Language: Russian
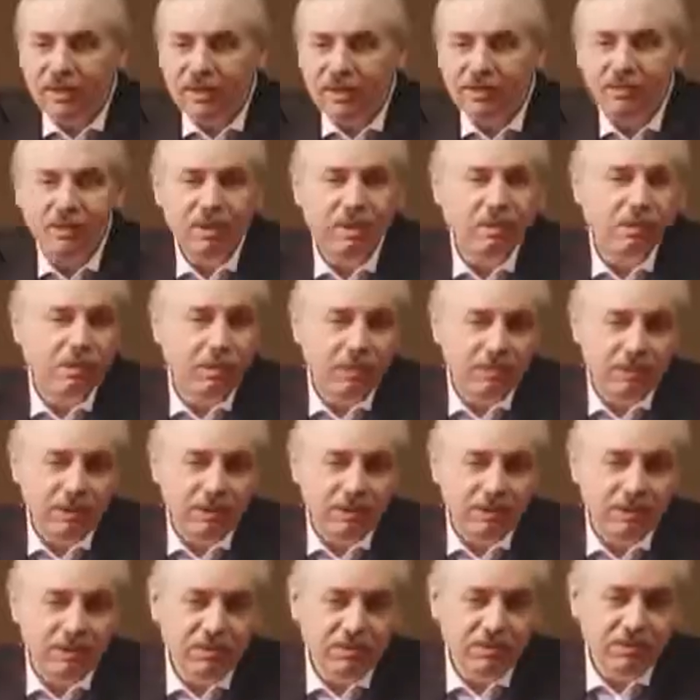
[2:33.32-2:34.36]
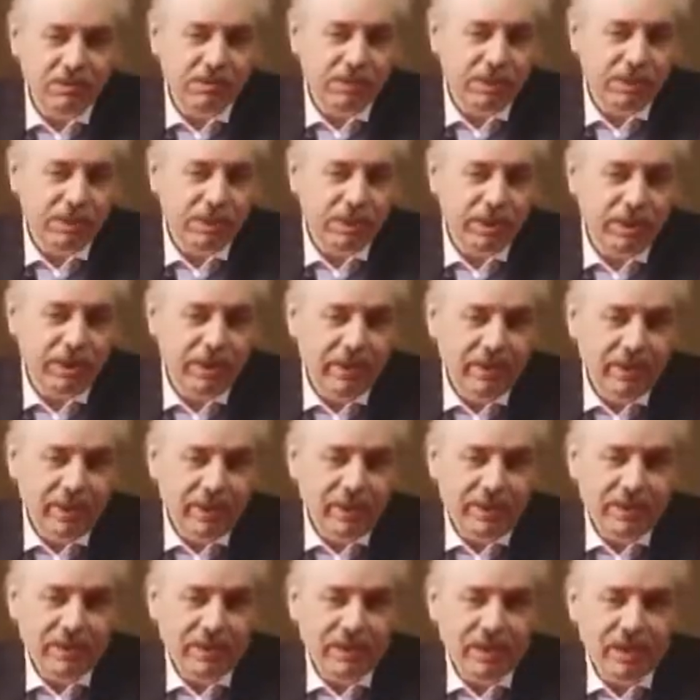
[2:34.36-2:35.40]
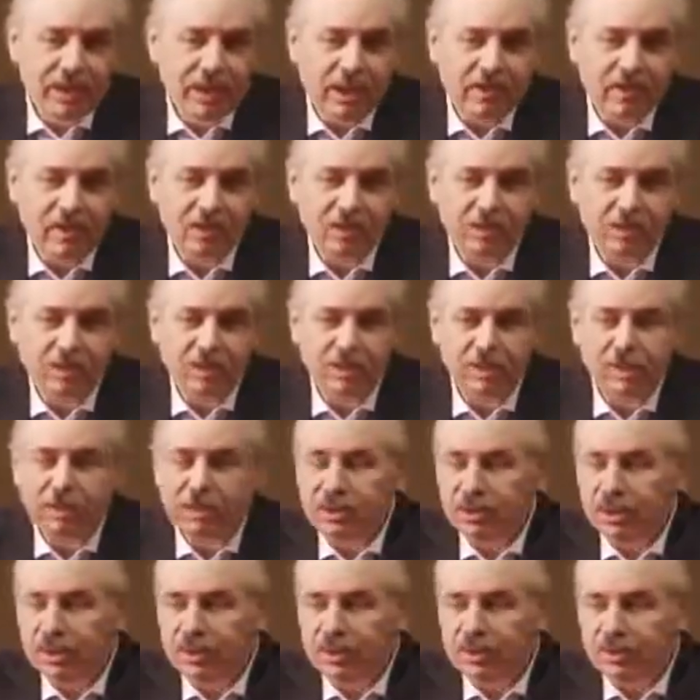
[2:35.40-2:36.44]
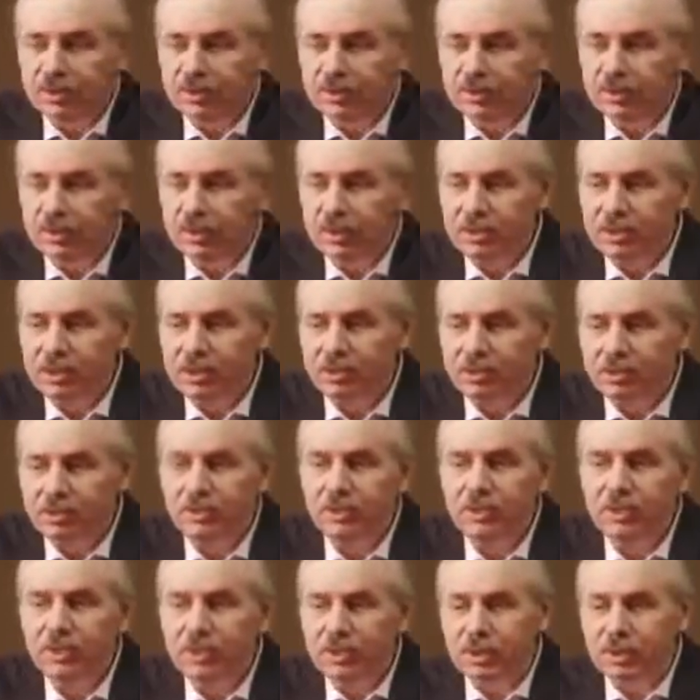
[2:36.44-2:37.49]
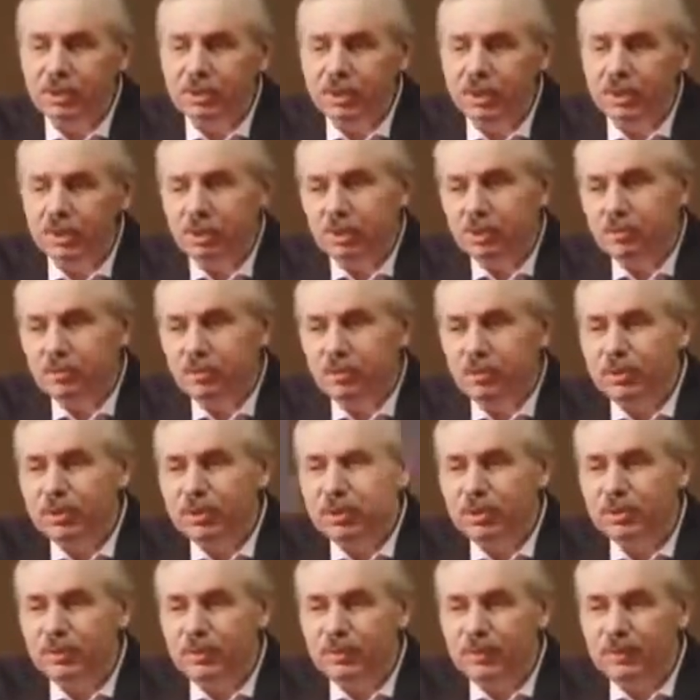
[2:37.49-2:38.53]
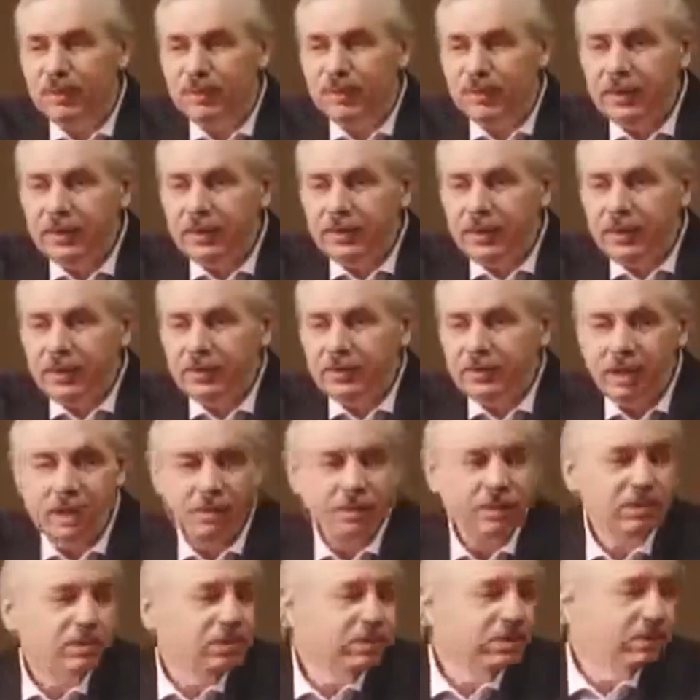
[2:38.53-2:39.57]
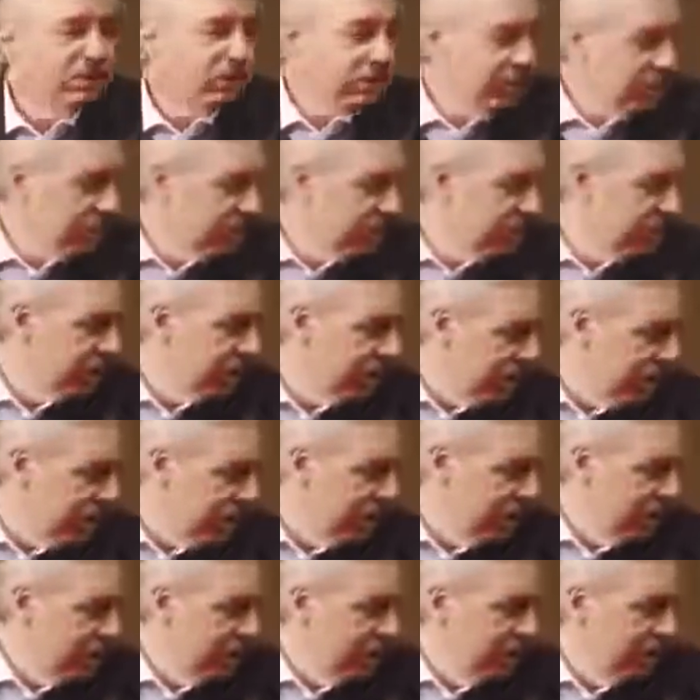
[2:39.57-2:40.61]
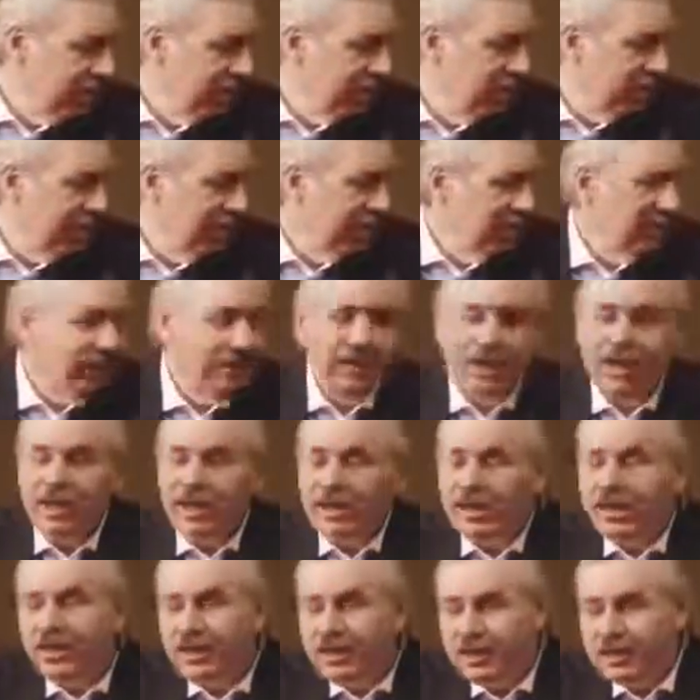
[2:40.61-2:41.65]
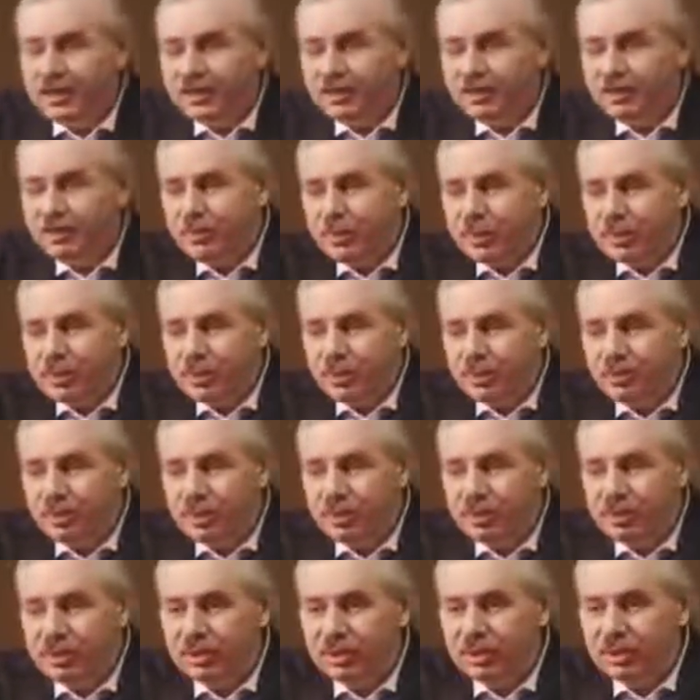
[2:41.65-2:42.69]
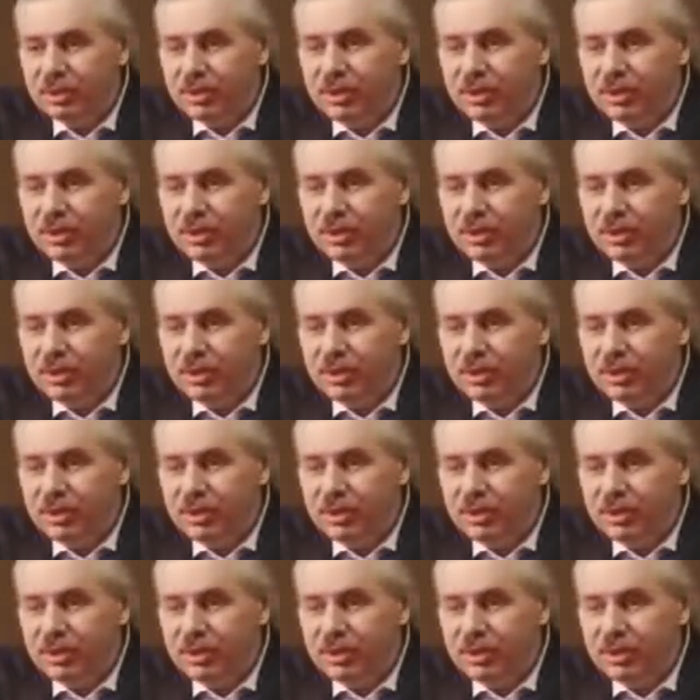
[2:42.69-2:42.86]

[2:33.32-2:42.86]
а не многоуровневые выборы, такая возможность исключена. Вы скажете, а что же можно сделать? А очень просто. В данном случае то, что мы собрались, и есть, в принципе,